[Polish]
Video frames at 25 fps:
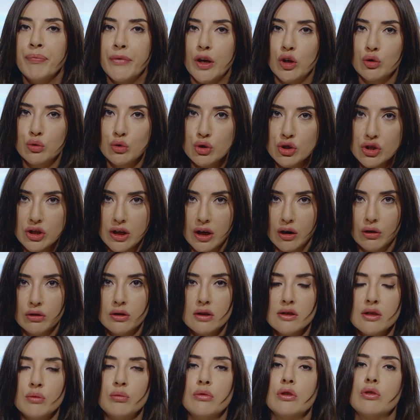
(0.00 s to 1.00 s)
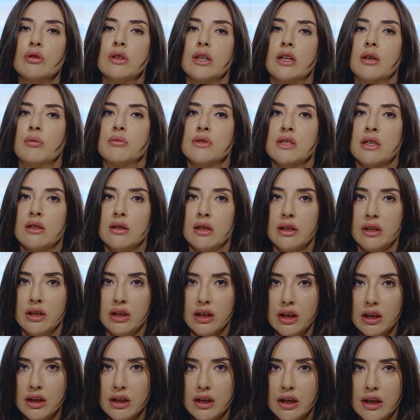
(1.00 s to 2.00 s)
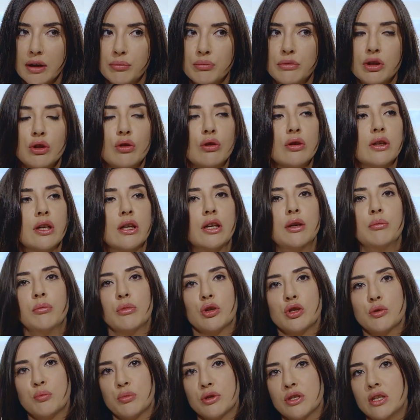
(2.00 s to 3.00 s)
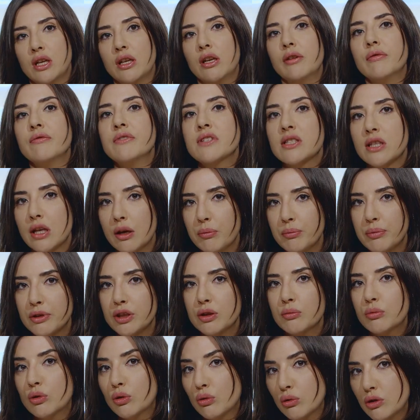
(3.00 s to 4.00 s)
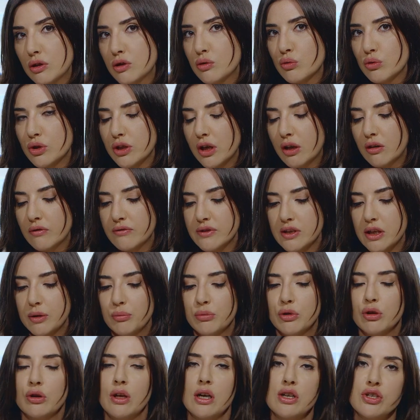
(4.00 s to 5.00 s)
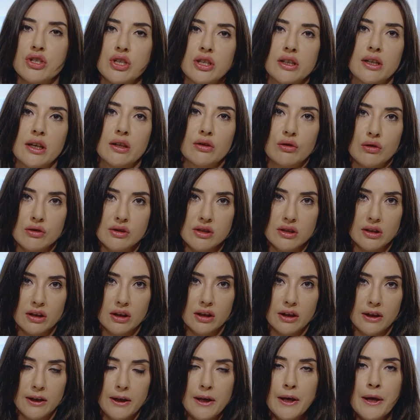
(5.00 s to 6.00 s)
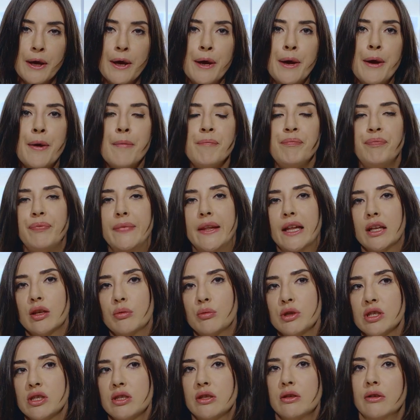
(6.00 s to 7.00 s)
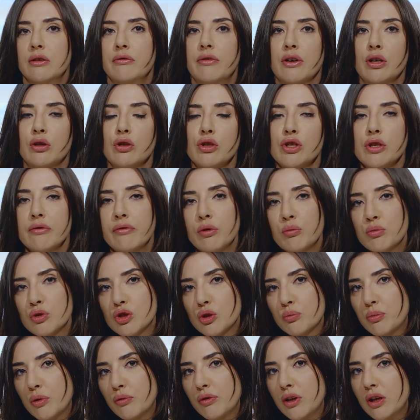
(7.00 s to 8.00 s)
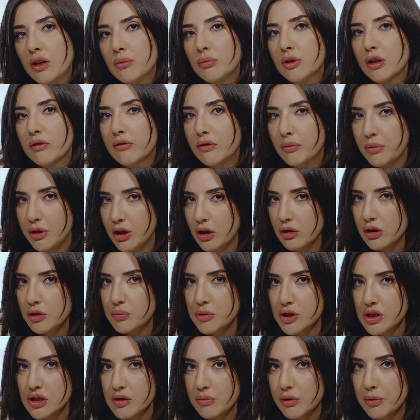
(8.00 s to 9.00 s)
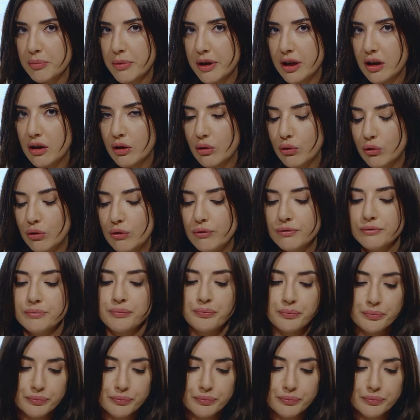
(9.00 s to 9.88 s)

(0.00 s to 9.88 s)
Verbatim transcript: Otóż nie, one są tylko takim screeningiem, tylko takim rozpoznaniem wstępnym, który służy jako wstęp do dalszej diagnostyki. Natomiast wartościowym uzupełnieniem tych wymienionych przeze mnie markerów